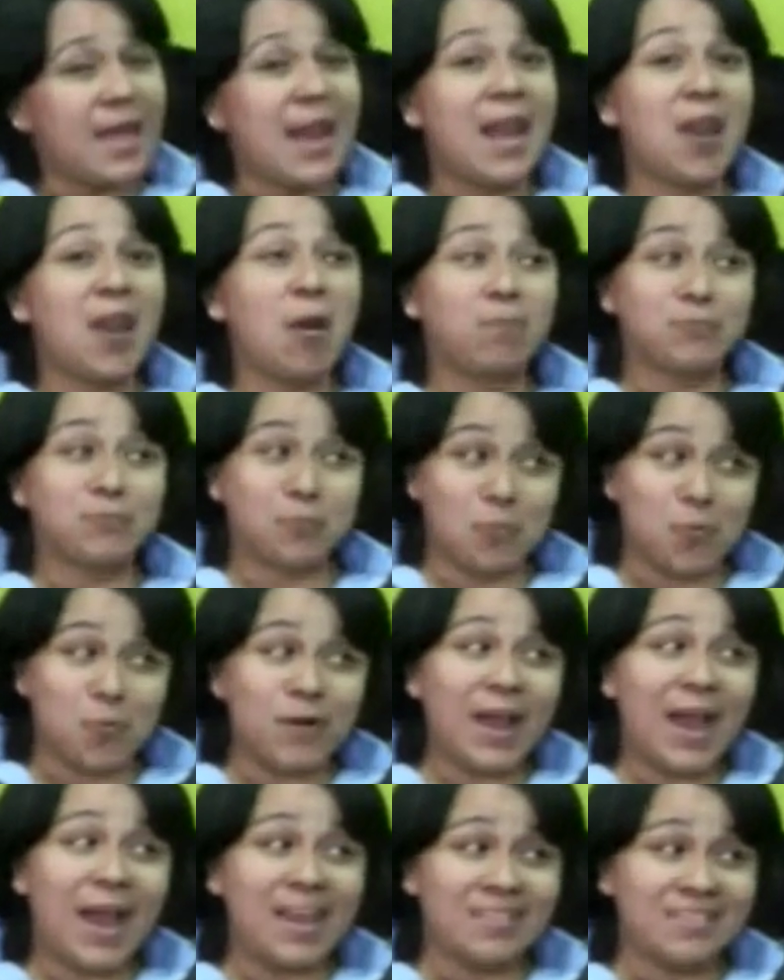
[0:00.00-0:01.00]
La
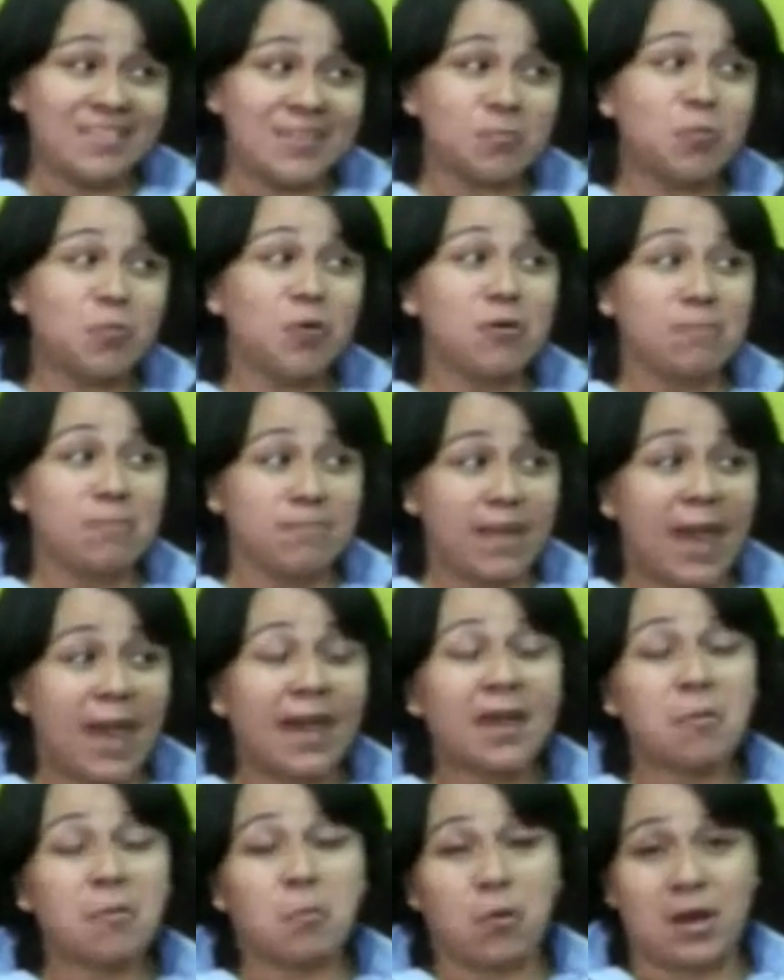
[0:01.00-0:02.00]
oscura simula un
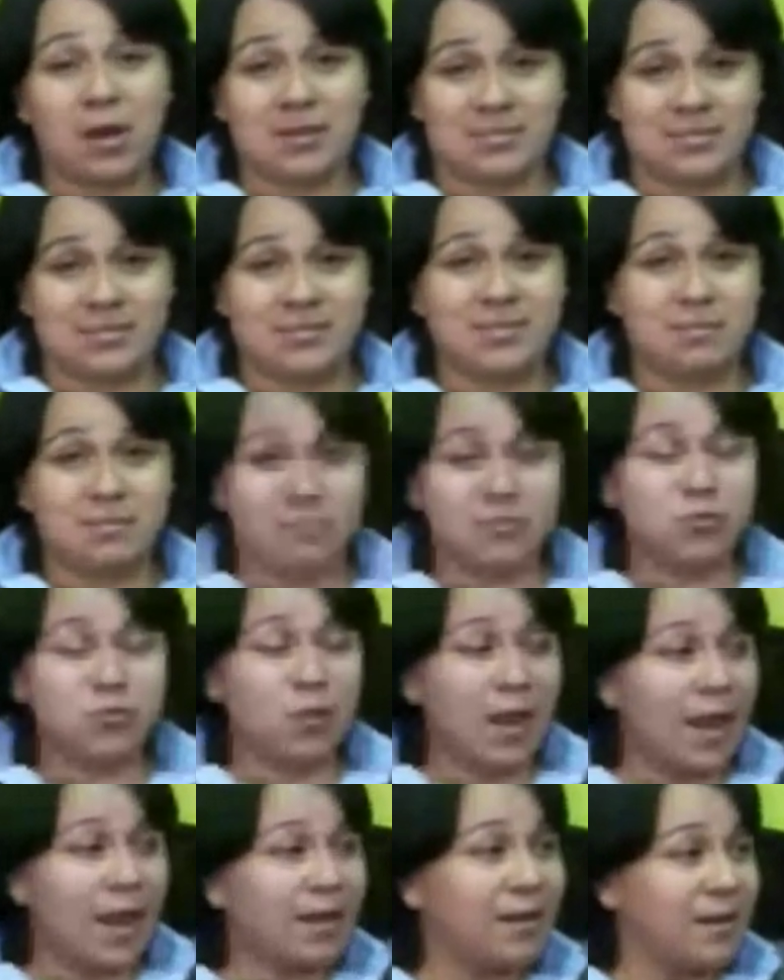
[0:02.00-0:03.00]
viaje por el sistema
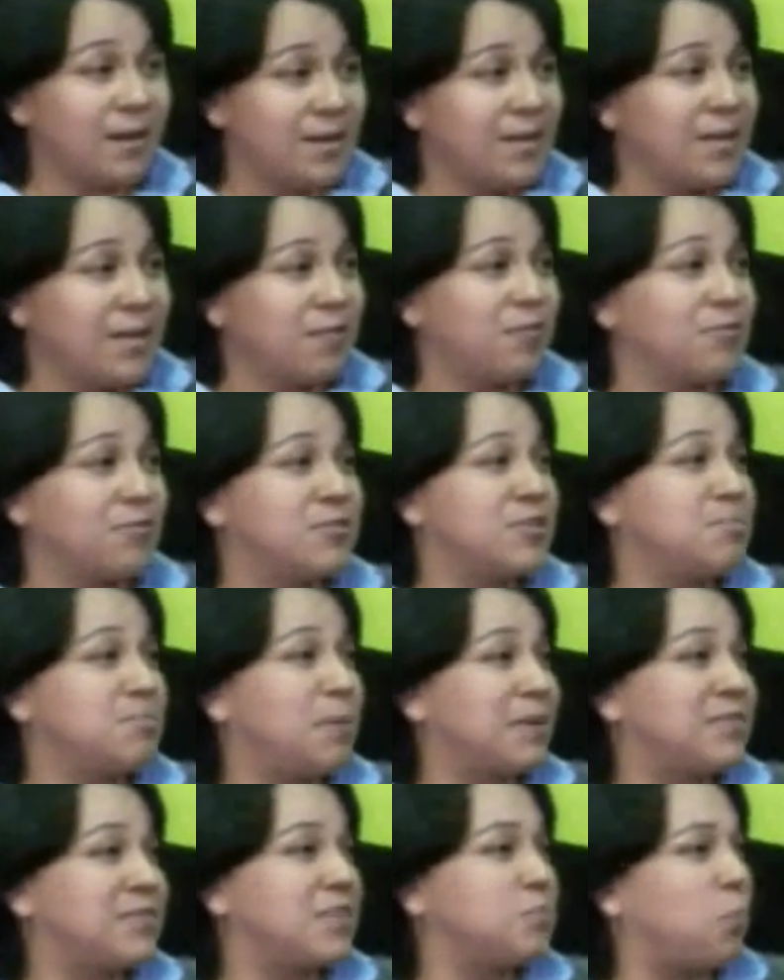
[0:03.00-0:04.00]
solar, entonces
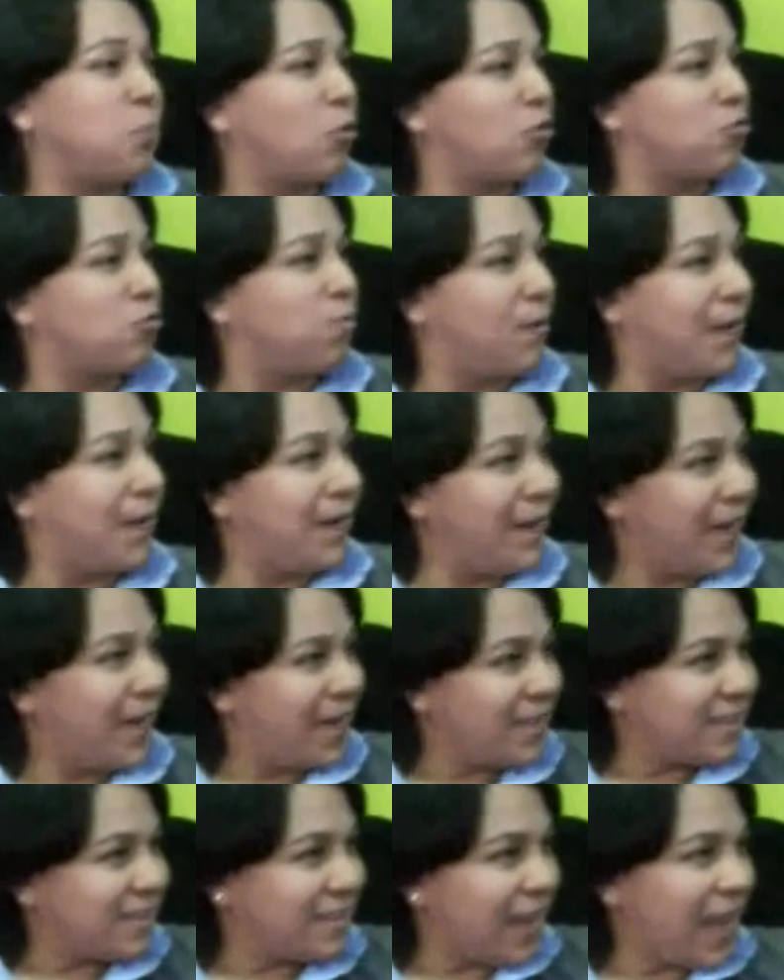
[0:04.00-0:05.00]
pasas por los
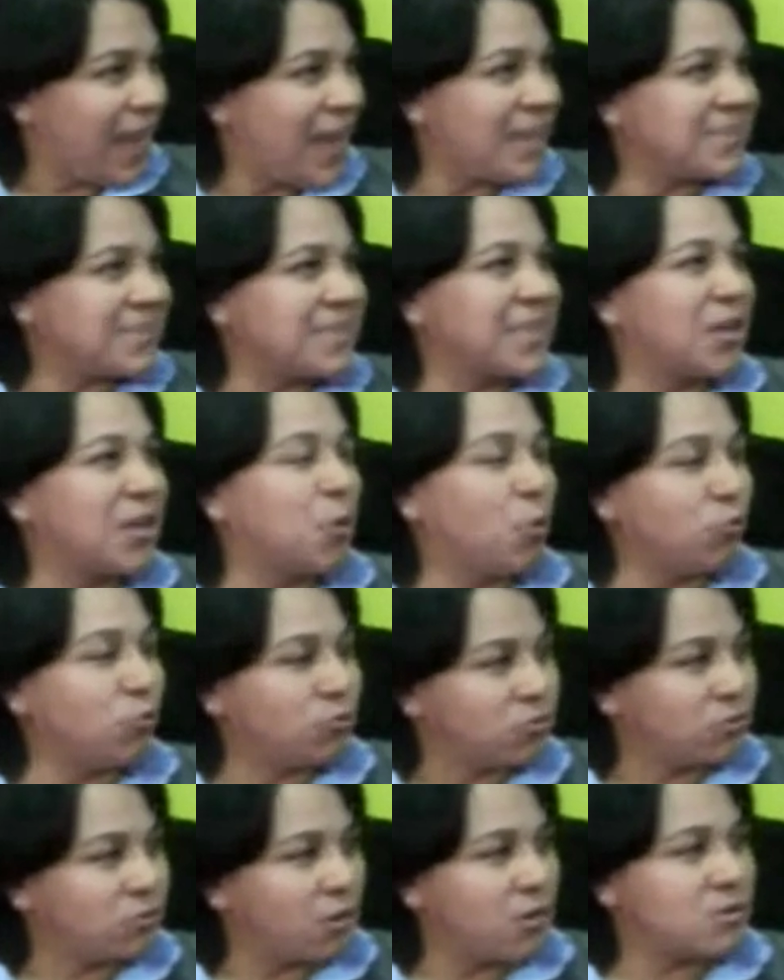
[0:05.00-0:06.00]
planetas y
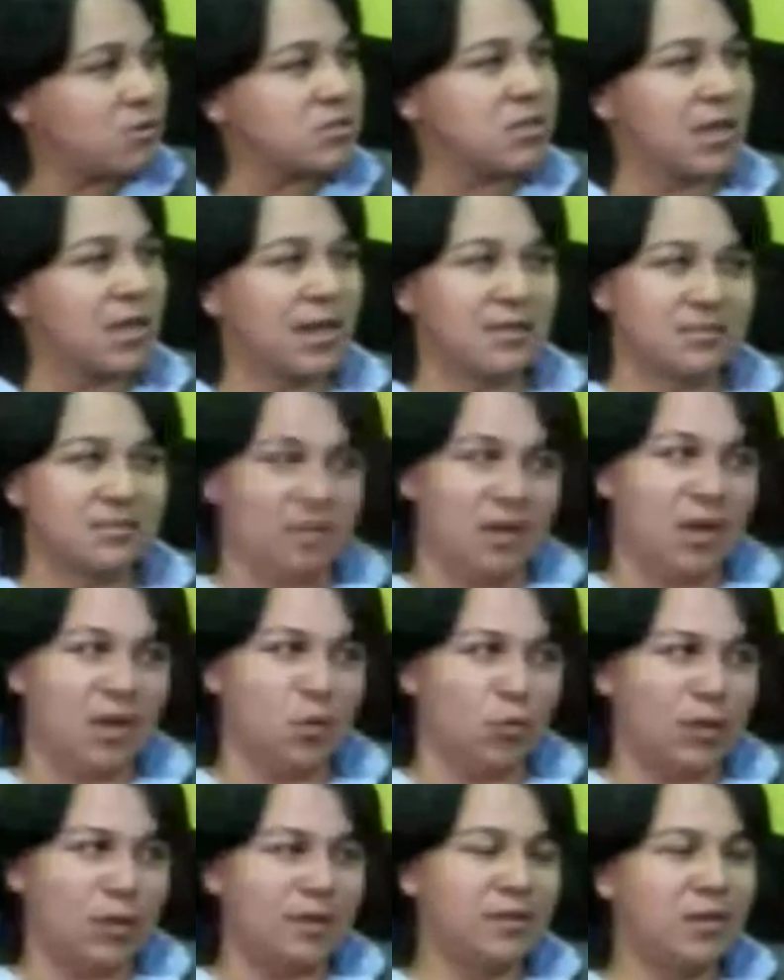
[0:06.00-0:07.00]
justo llegas a la luna.